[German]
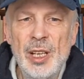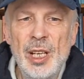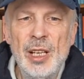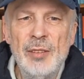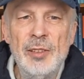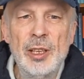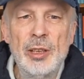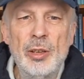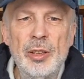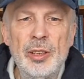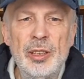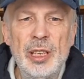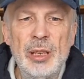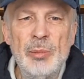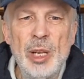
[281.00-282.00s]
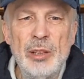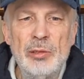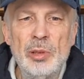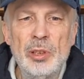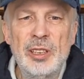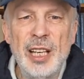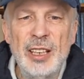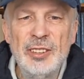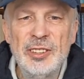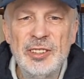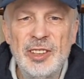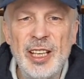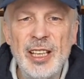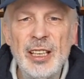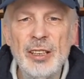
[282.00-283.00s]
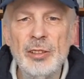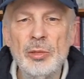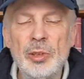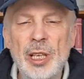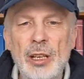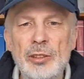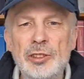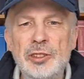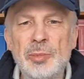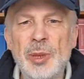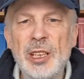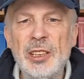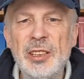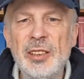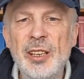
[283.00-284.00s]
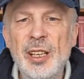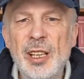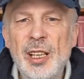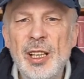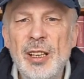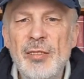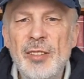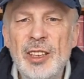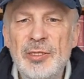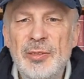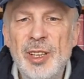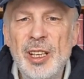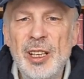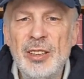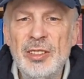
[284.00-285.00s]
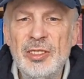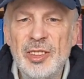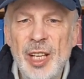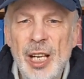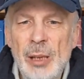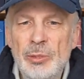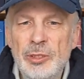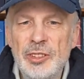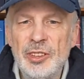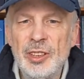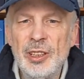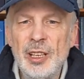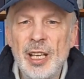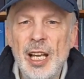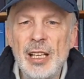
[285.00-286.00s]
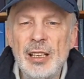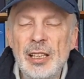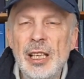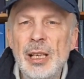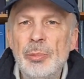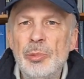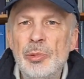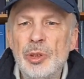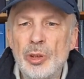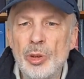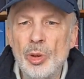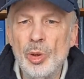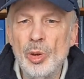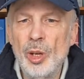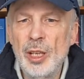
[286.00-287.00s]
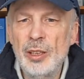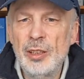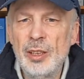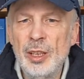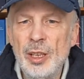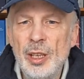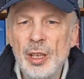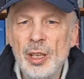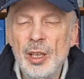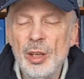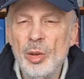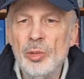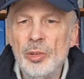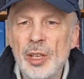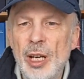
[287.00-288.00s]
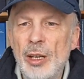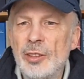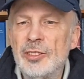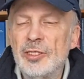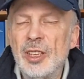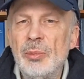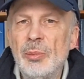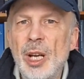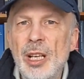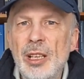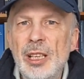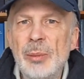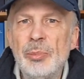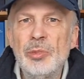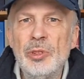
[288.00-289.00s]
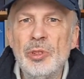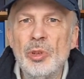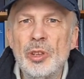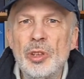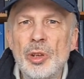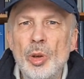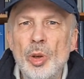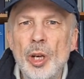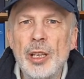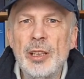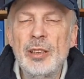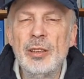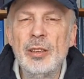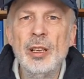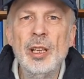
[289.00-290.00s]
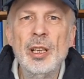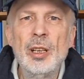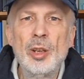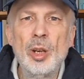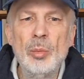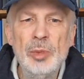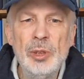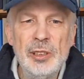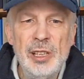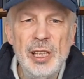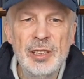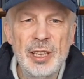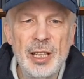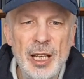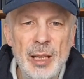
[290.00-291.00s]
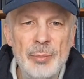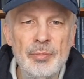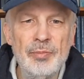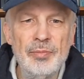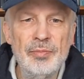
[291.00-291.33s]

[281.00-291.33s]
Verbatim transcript: Wir können immer nur das denken und aussprechen, was wir selbst erlebt, gehört und aus dem Erlebten und Gehörten kombiniert haben.